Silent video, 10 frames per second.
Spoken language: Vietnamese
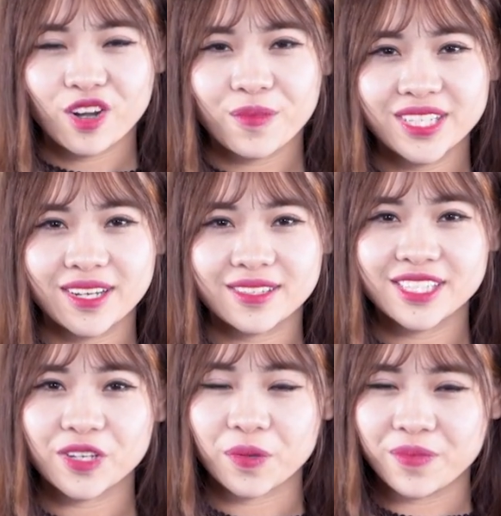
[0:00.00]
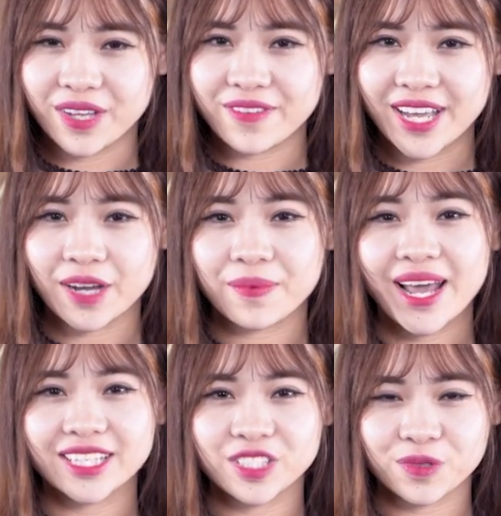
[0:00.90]
Còn bây giờ xin chào tạm biệt và hẹn gặp
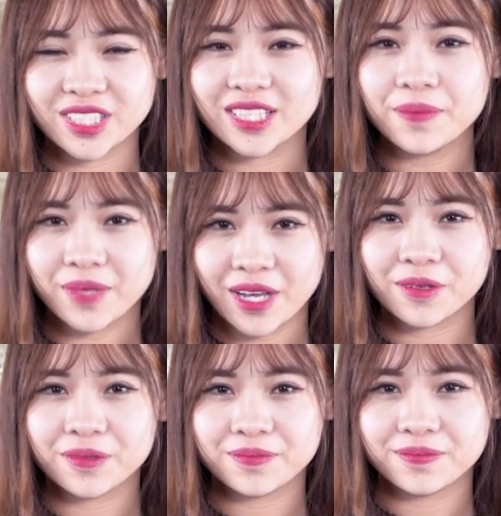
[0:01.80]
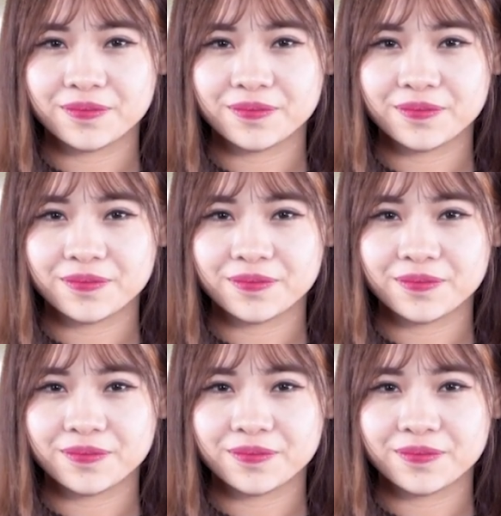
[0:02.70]
lại trong chương trình tiếp theo.